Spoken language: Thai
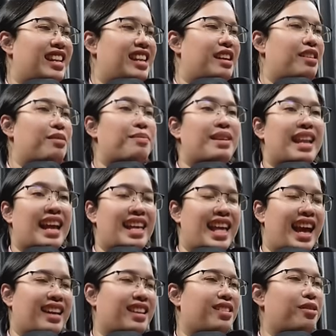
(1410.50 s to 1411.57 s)
ทีนี้ก็มีหลาย
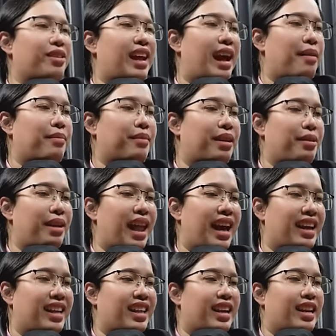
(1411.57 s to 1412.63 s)
อย่างที่ต้องทำเอา
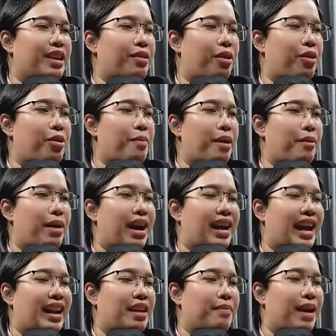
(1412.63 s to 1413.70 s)
ล่ะเดี๋ยวเราค่อยมาว่า
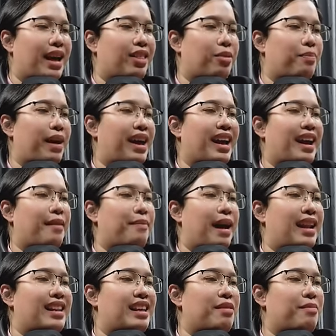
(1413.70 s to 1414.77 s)
กันในพาร์ทต่อไปค่ะ
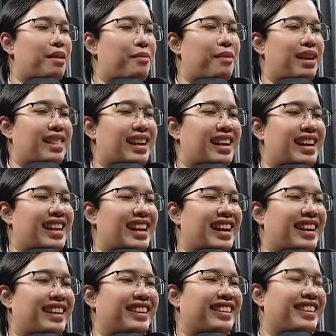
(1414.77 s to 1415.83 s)
พาร์ทนี้ไม่ไหวจะเคลีย
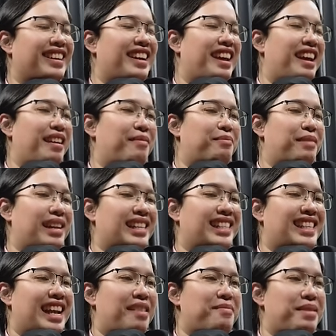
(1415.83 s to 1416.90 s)
ร์มัน
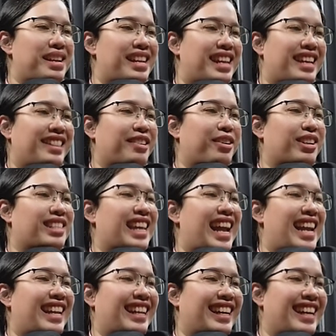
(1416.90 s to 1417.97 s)
ช่างไม่ดีต่อใจ
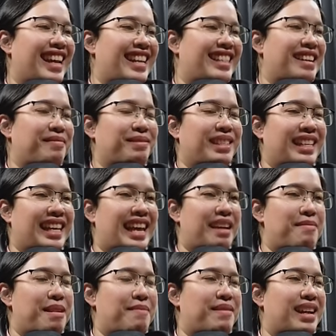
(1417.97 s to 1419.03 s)
เลยไอ้จัมป์สแก
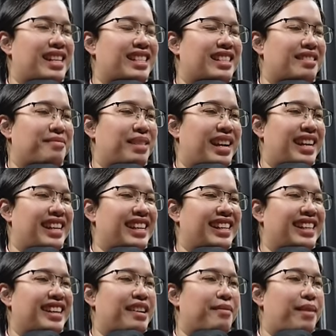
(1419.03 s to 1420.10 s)
ร์แบบนั้นใช่ไหม
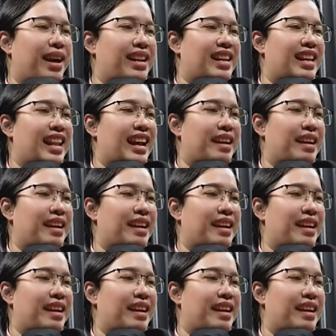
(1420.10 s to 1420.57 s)
พาร์ทนี้